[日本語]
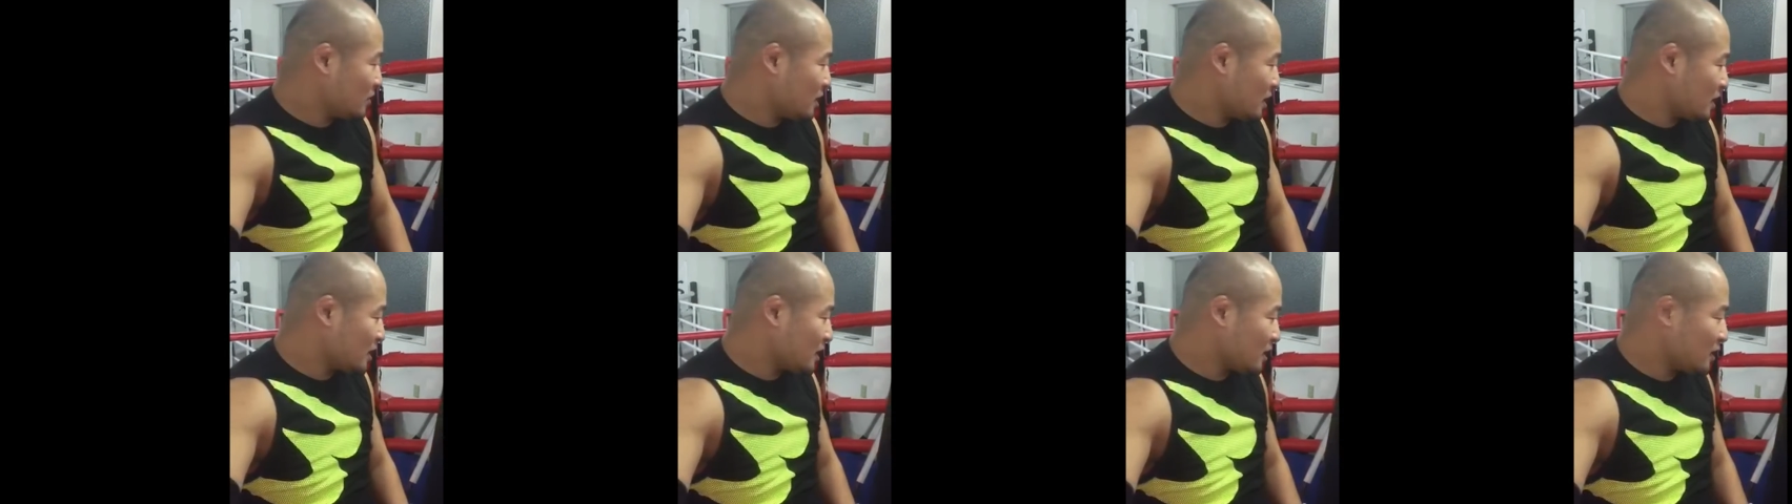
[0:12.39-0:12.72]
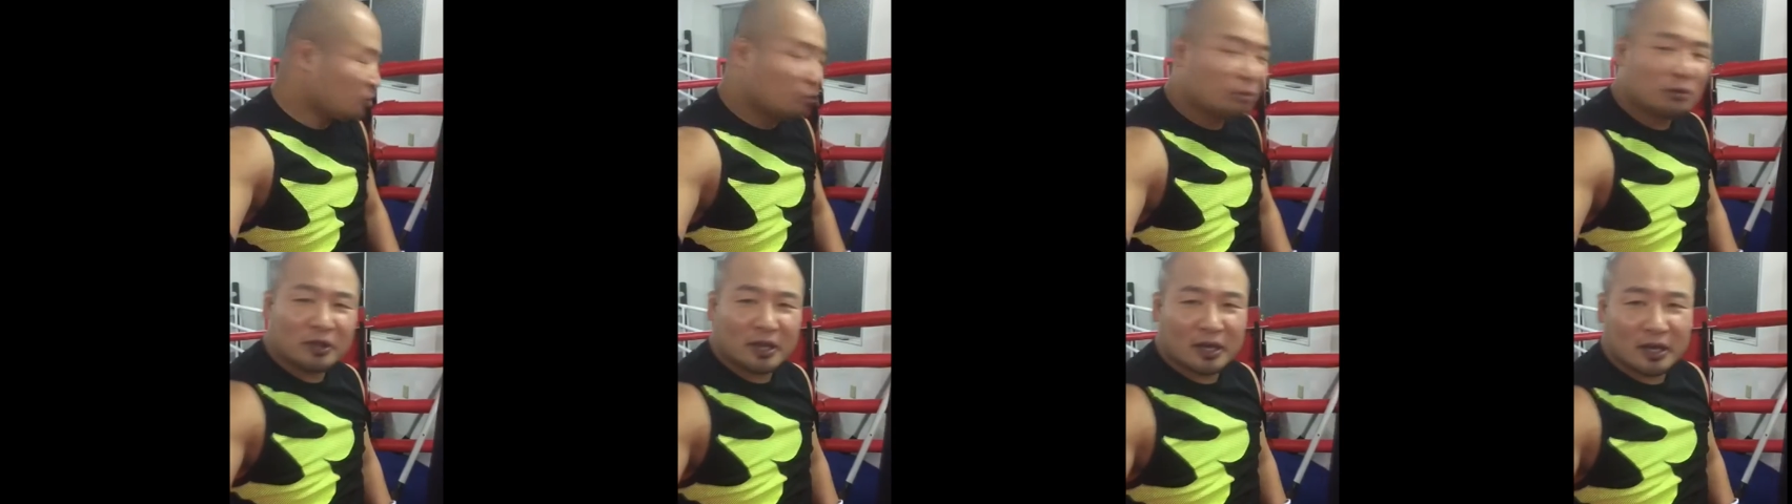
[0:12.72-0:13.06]
なんか
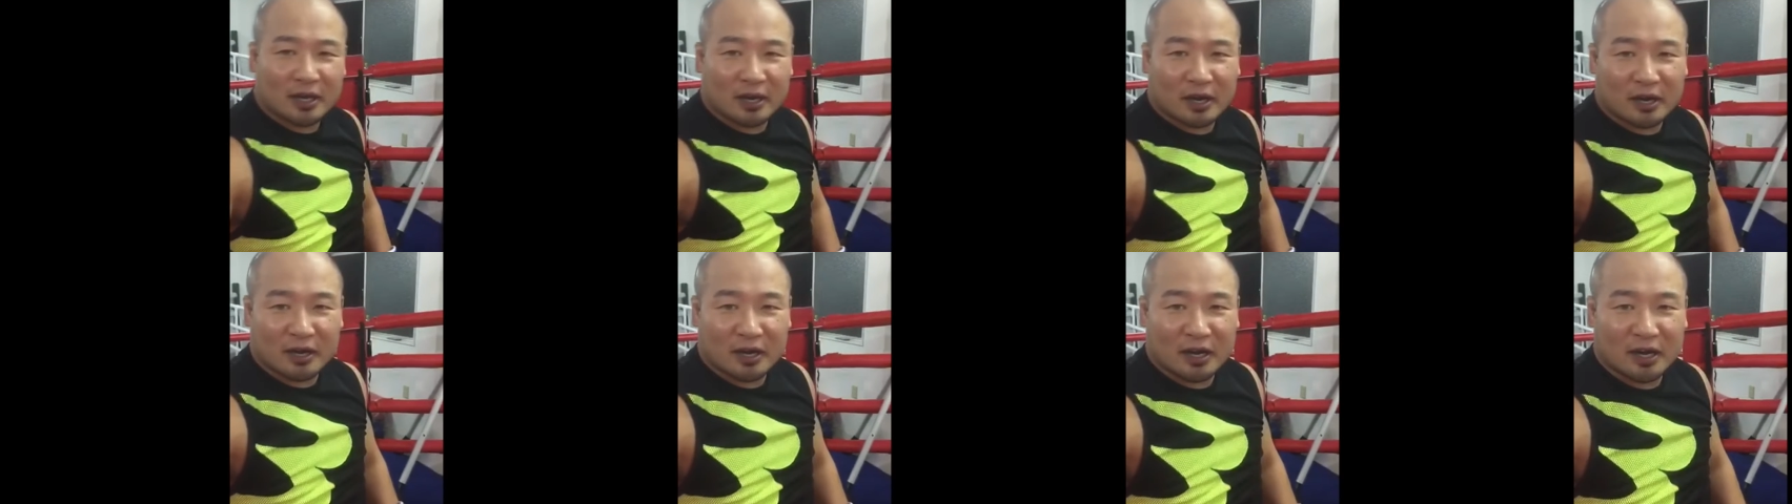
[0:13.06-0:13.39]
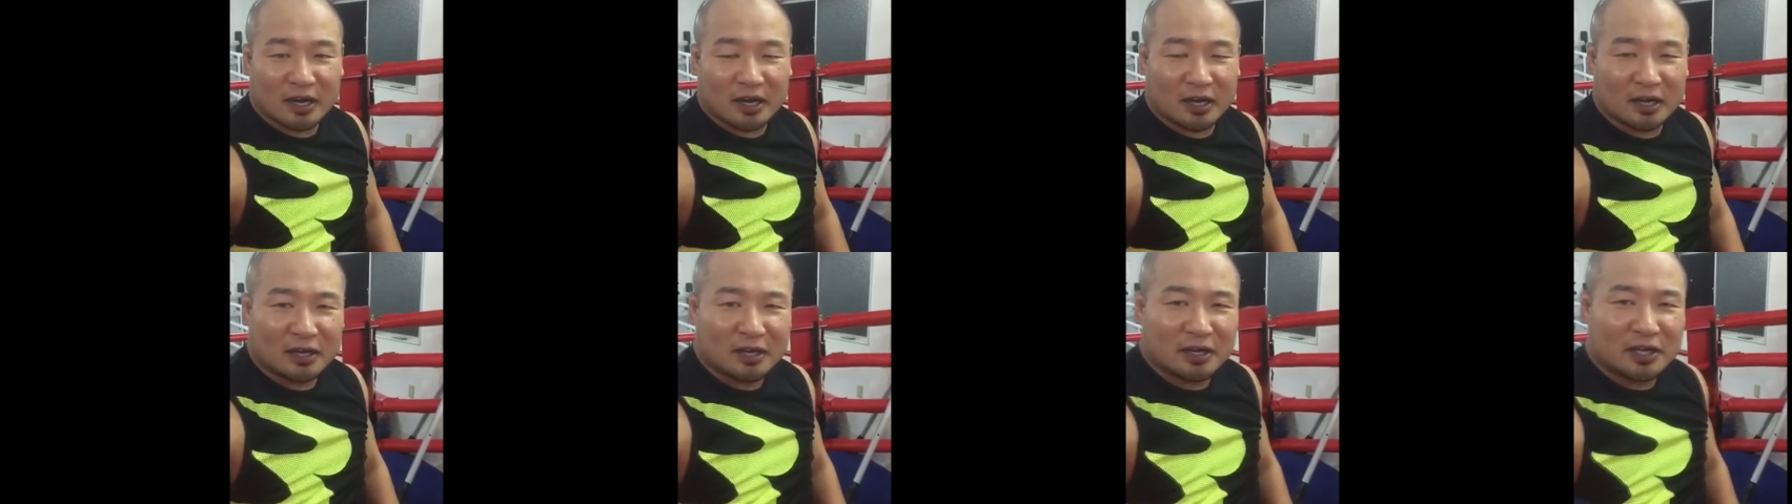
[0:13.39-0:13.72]
な大阪から
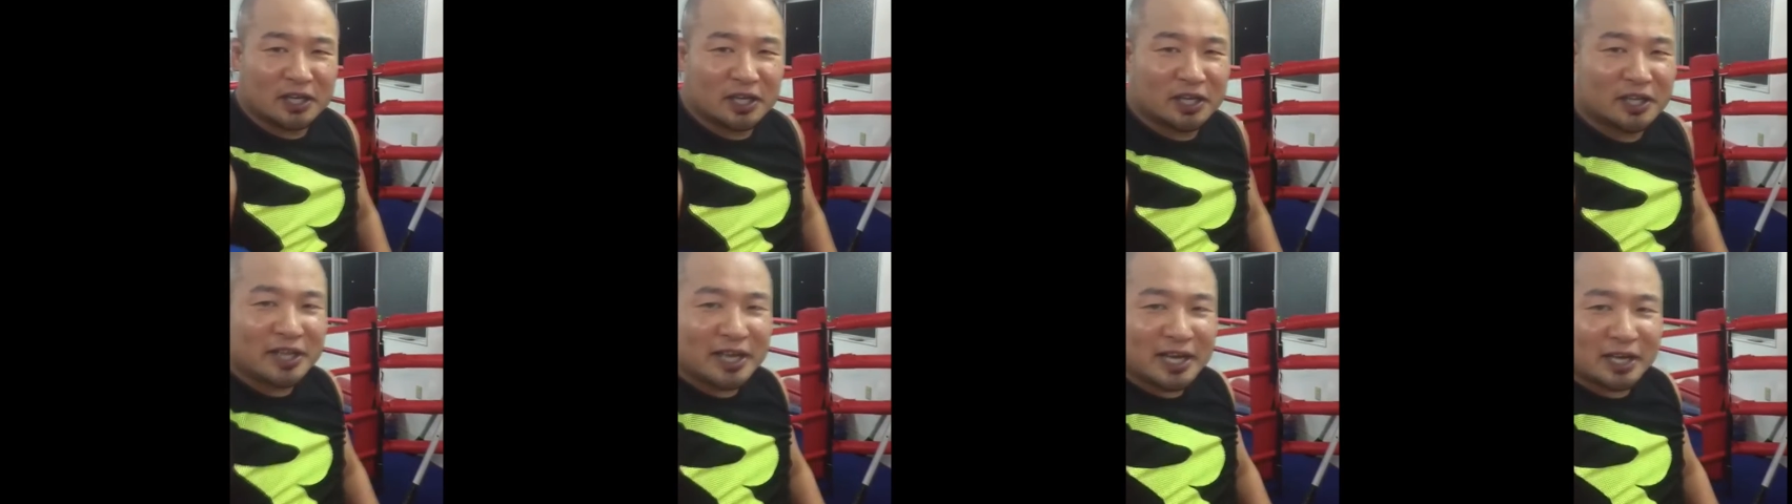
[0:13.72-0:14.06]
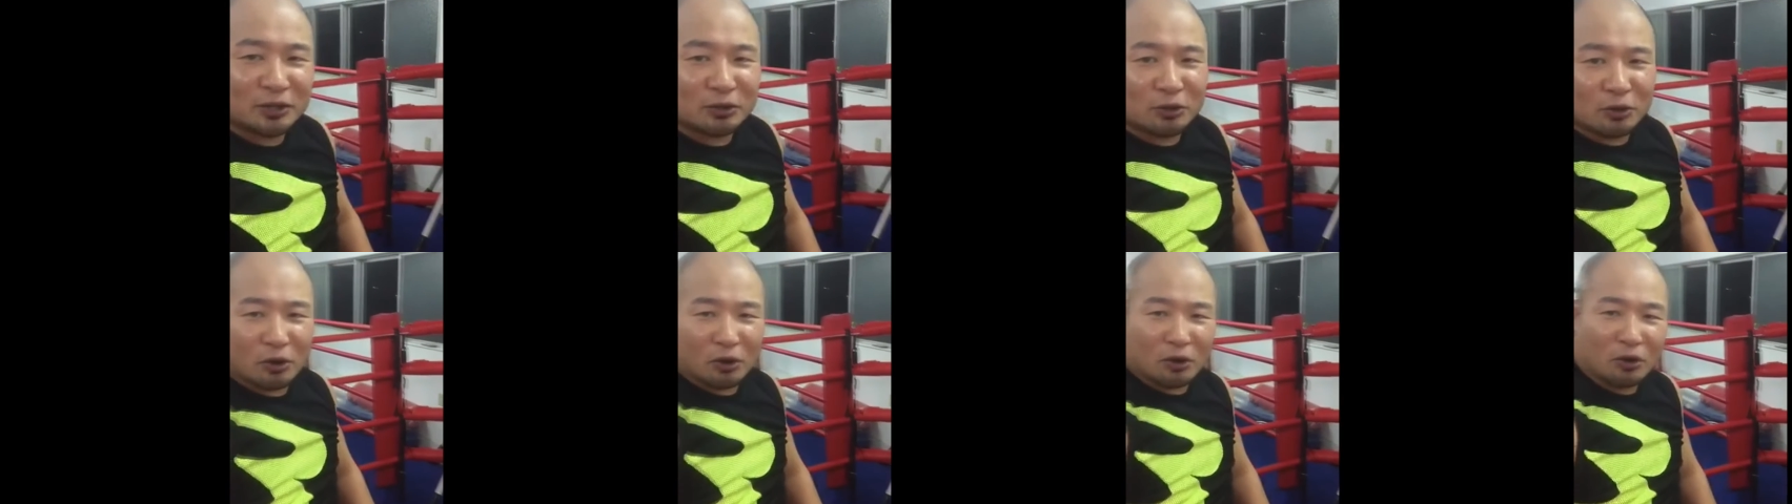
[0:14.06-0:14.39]
な
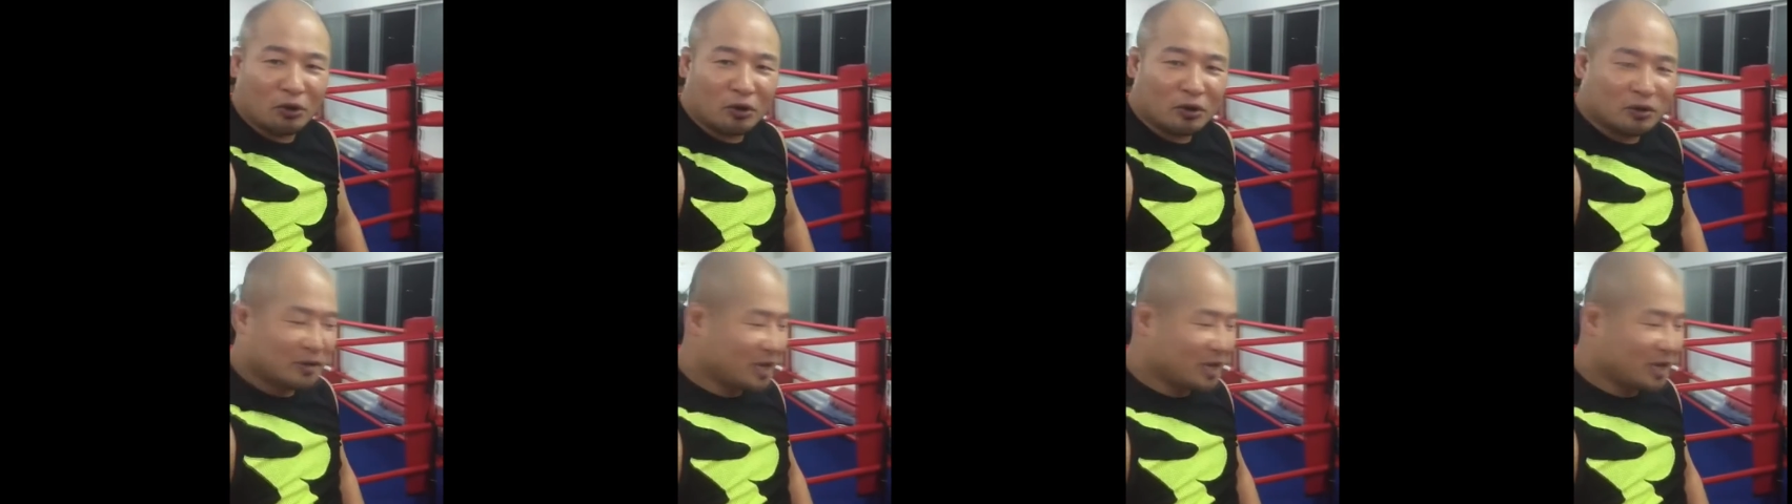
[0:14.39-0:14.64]
イデアと